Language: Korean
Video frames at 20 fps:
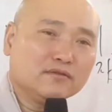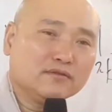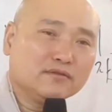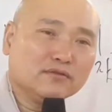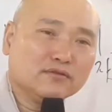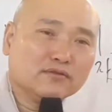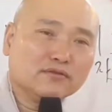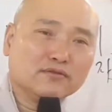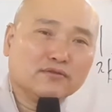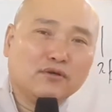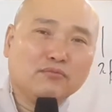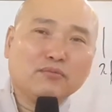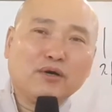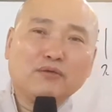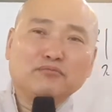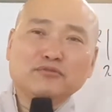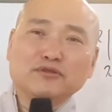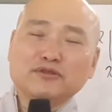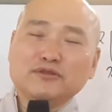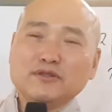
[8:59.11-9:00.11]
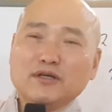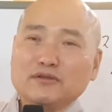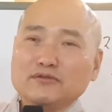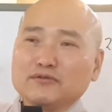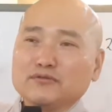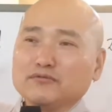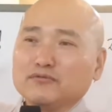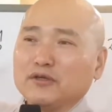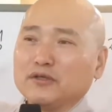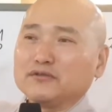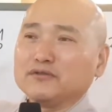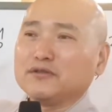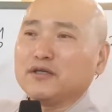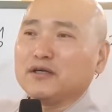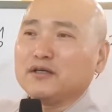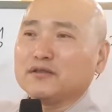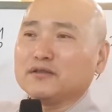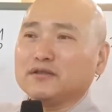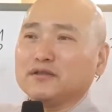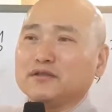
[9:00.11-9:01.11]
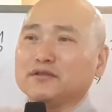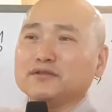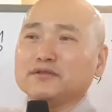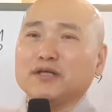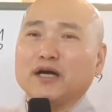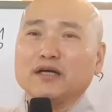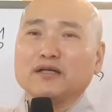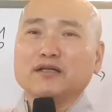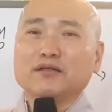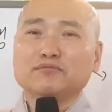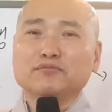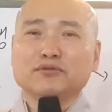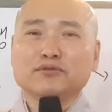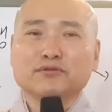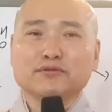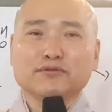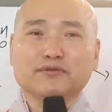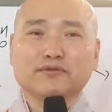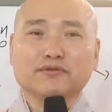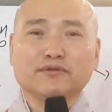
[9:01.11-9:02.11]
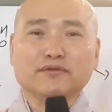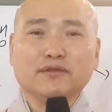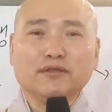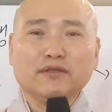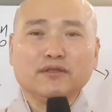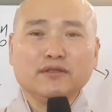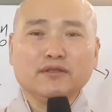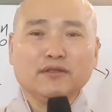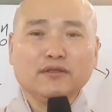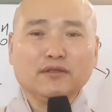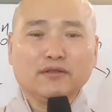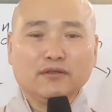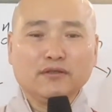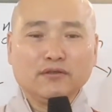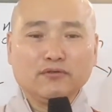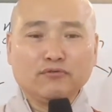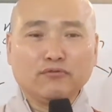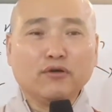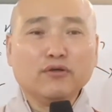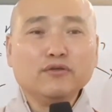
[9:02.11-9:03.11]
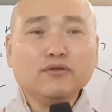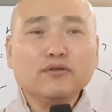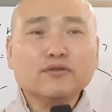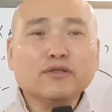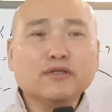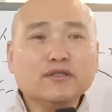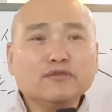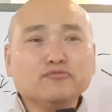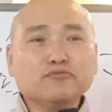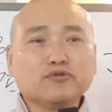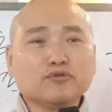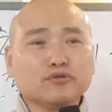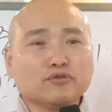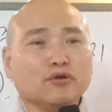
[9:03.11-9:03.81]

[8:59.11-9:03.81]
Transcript: 어, 어마무시한 굉장히 큰 장애물을 원력의 힘으로